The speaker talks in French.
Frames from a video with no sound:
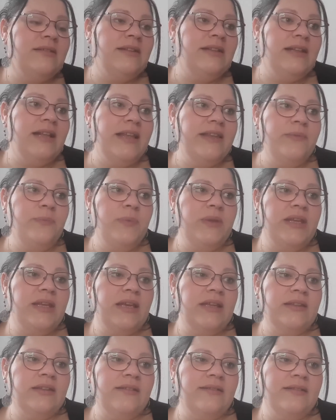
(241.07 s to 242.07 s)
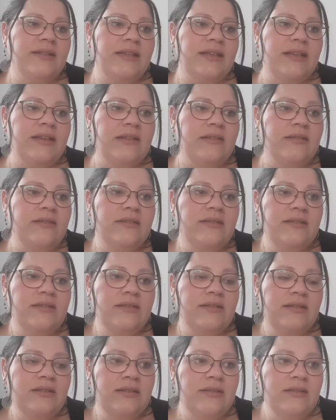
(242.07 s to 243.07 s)
laisse Pika tranquille.
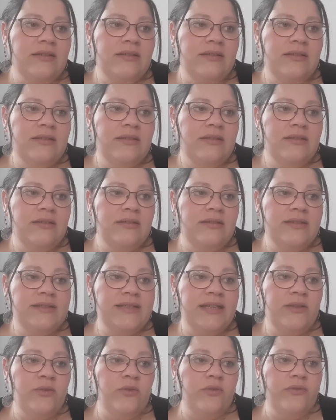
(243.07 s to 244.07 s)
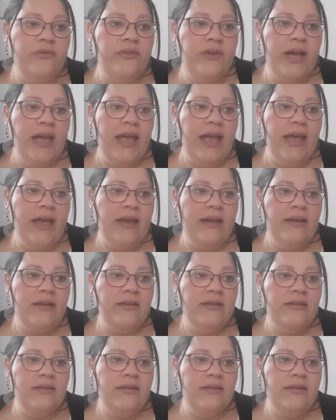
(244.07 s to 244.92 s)
C'est ton frère.